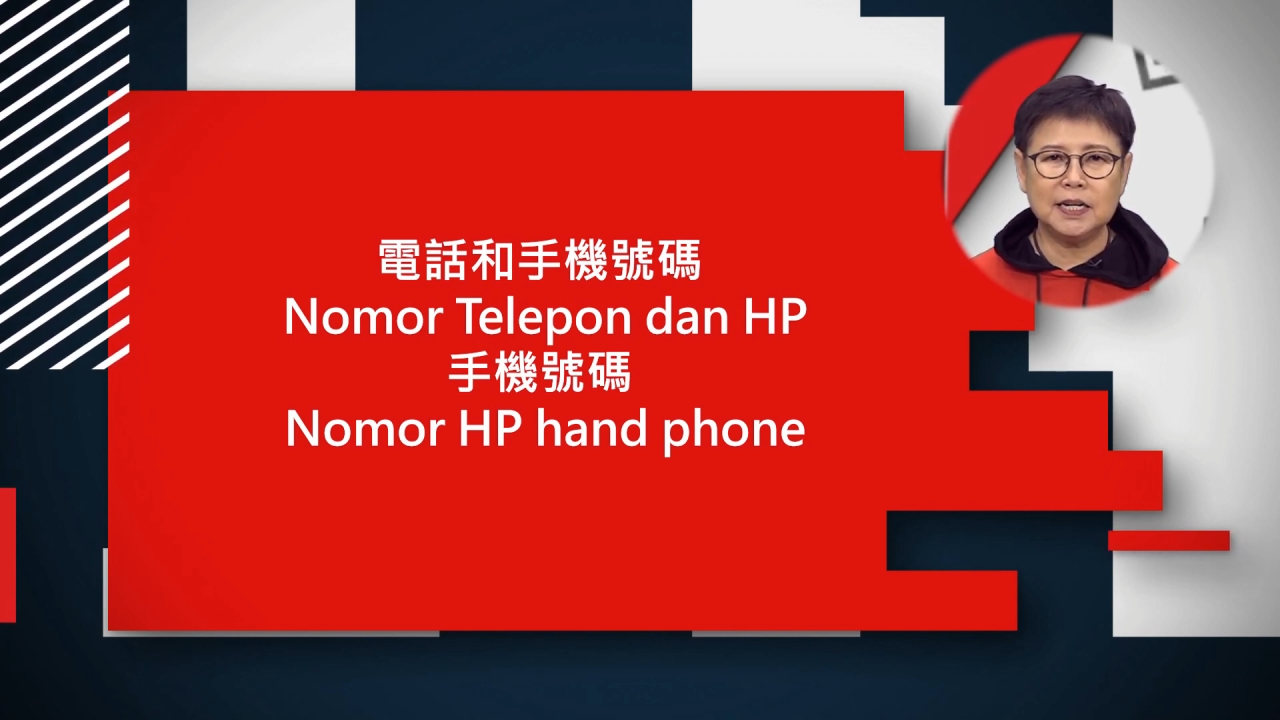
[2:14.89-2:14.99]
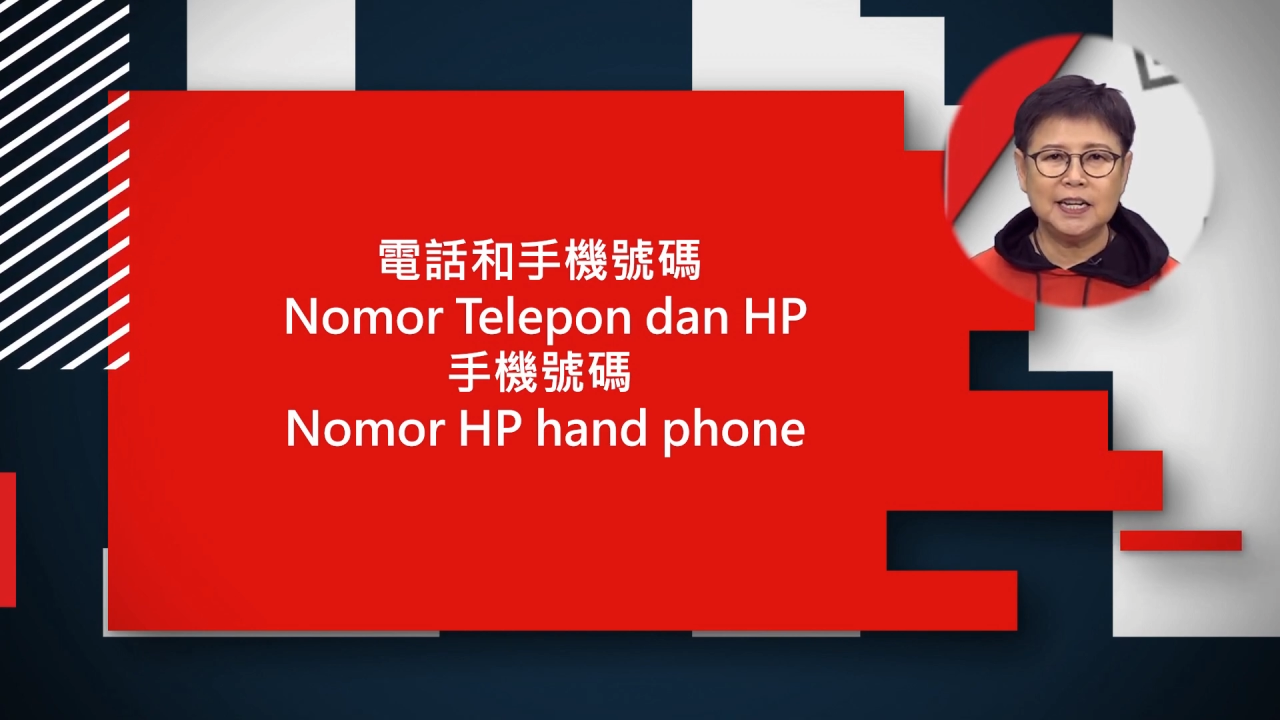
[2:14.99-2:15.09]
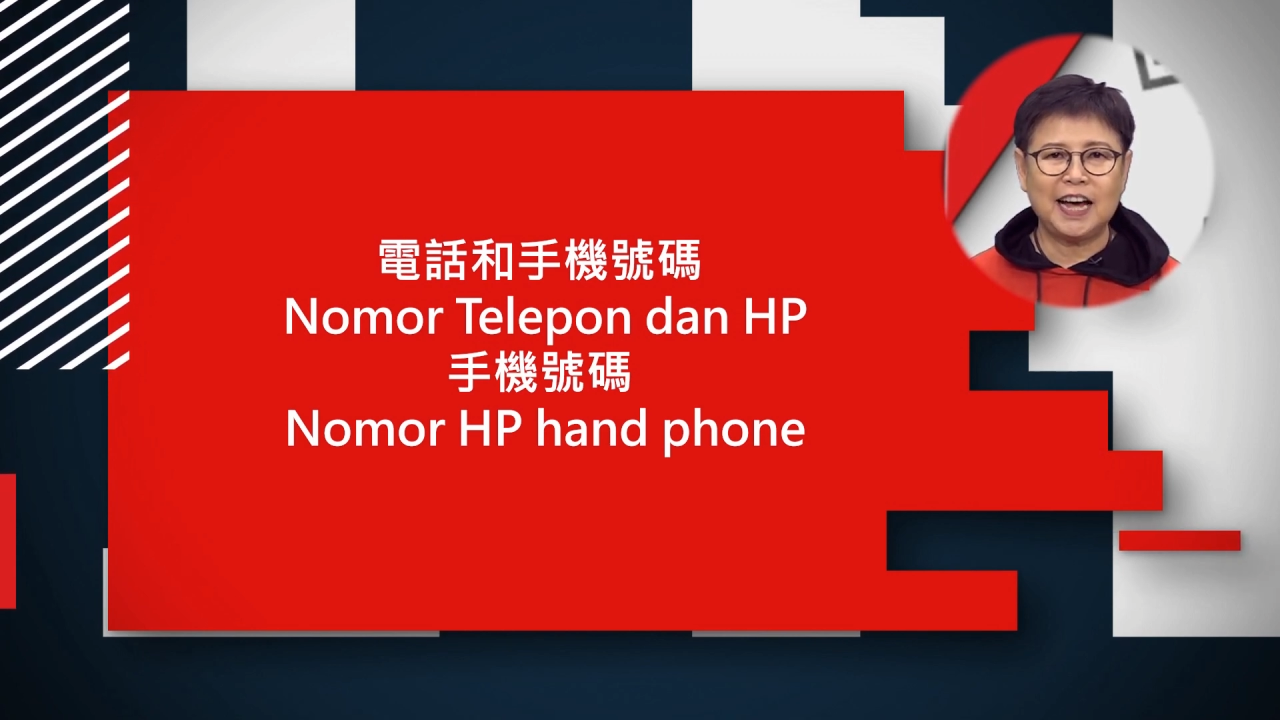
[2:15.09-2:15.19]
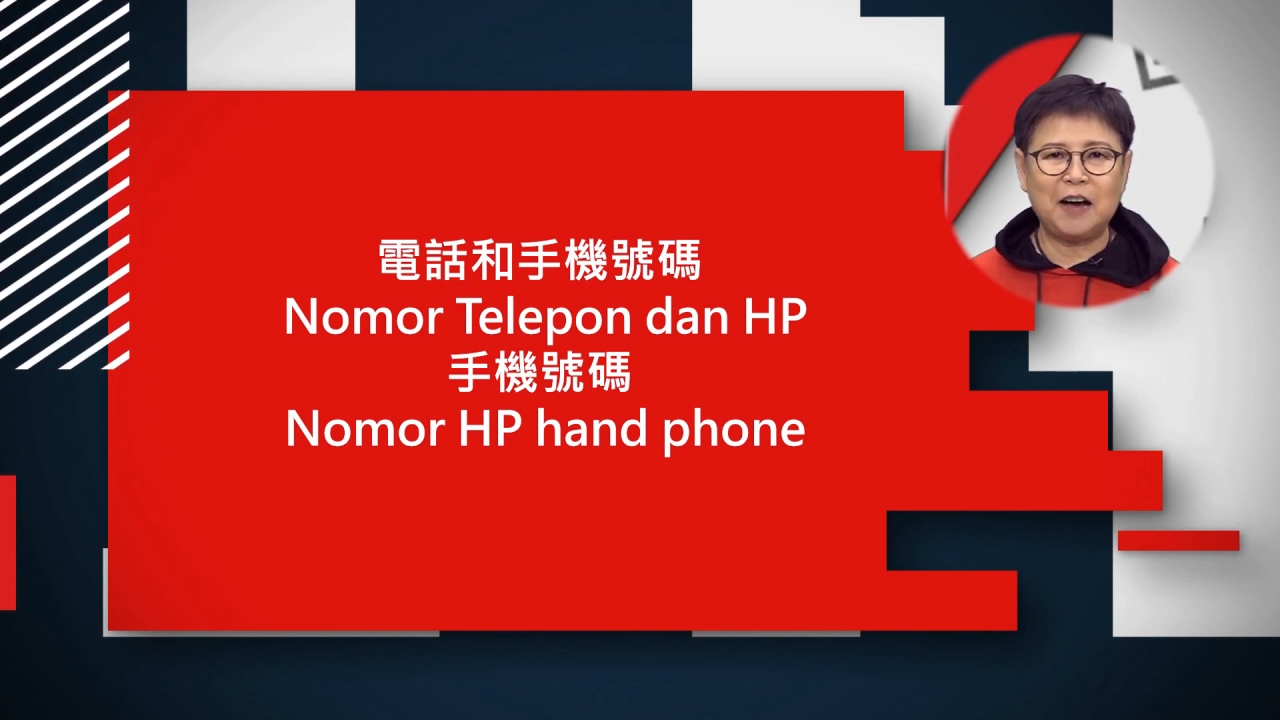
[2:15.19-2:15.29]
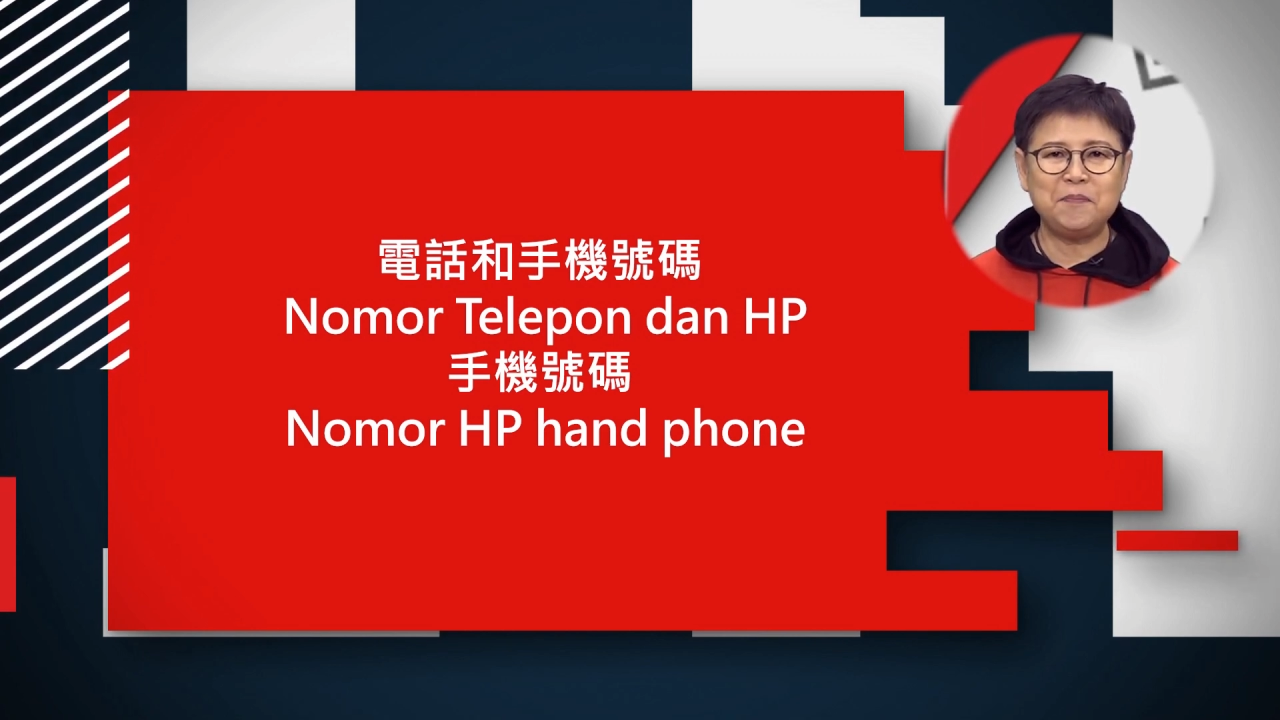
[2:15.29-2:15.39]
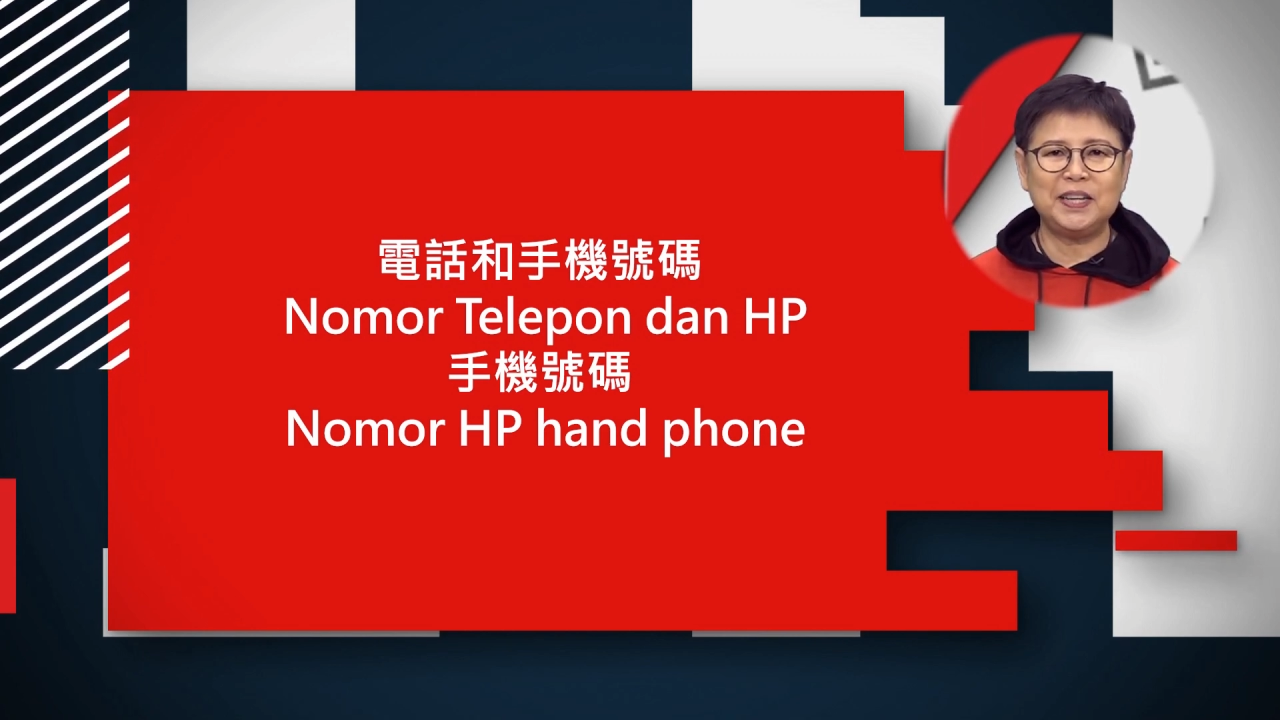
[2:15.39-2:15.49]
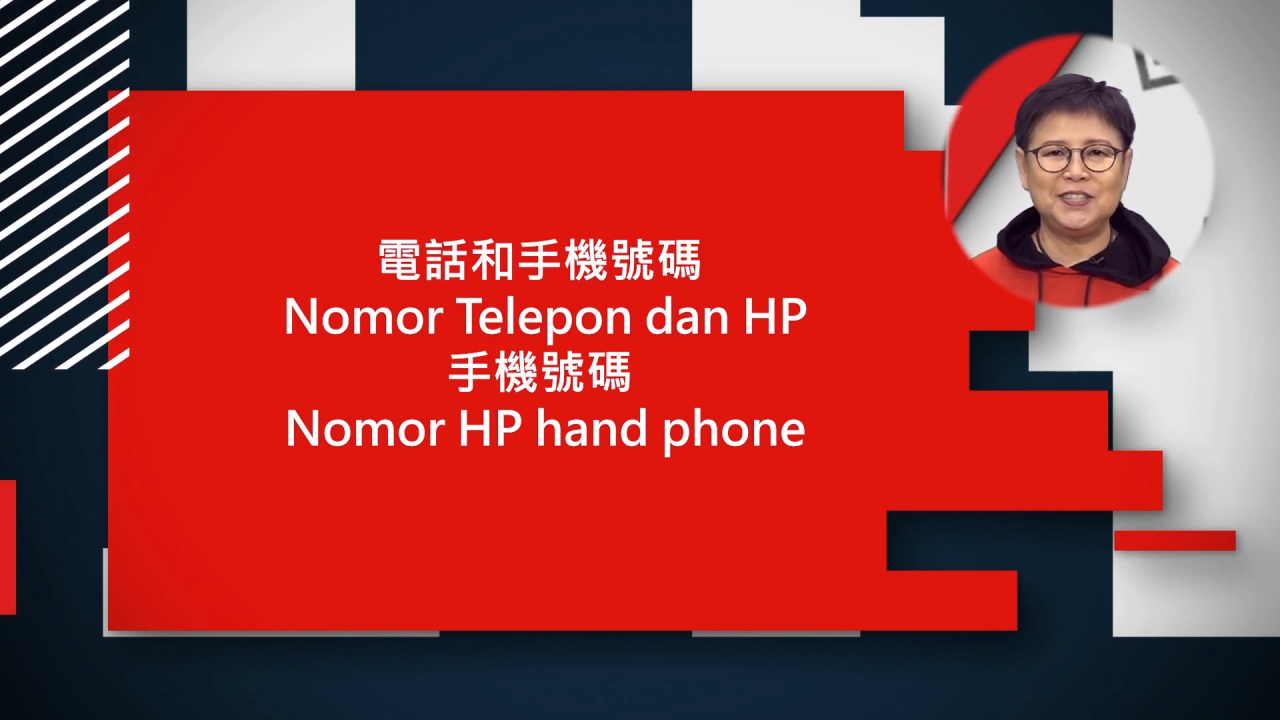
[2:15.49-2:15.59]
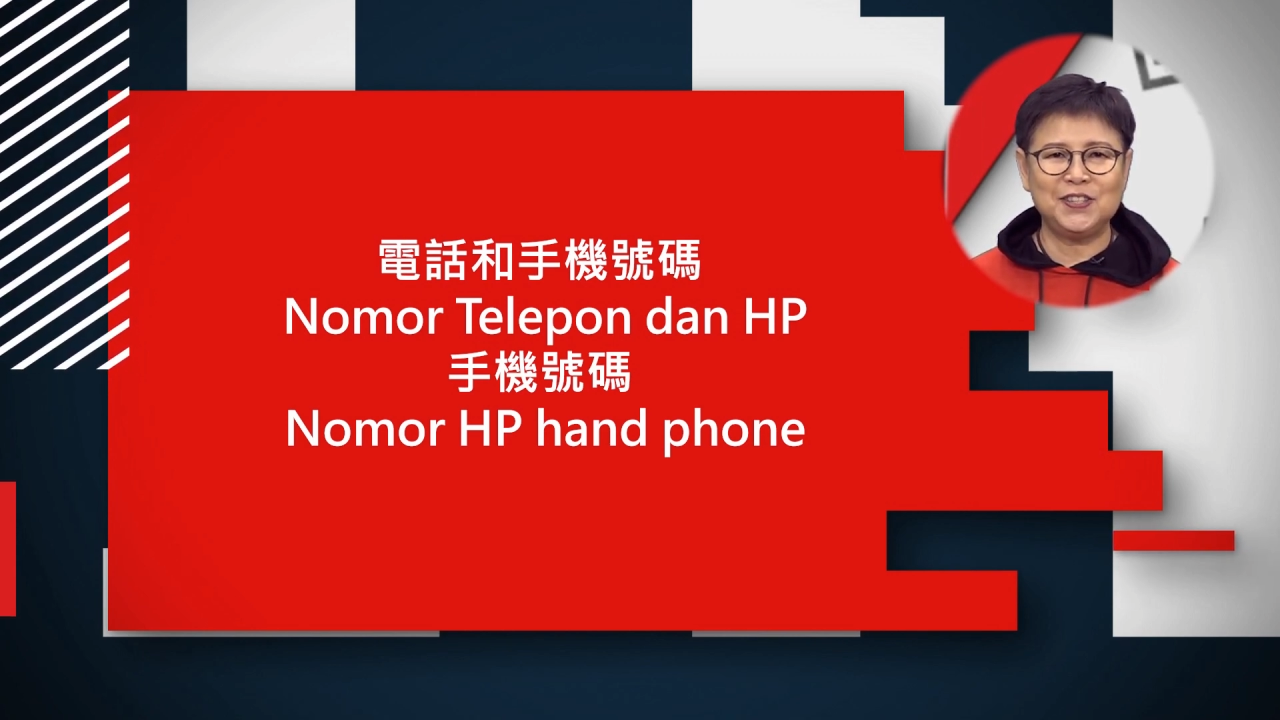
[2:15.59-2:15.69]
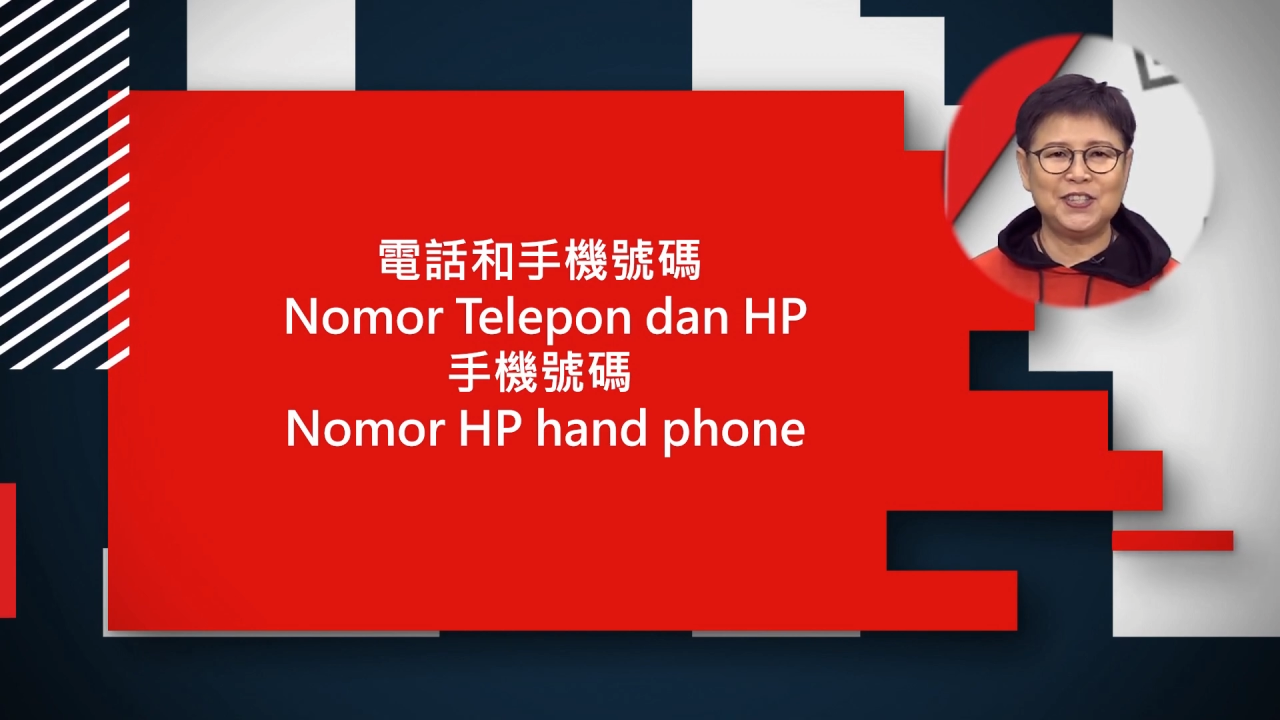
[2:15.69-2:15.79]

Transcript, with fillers: 呢？hp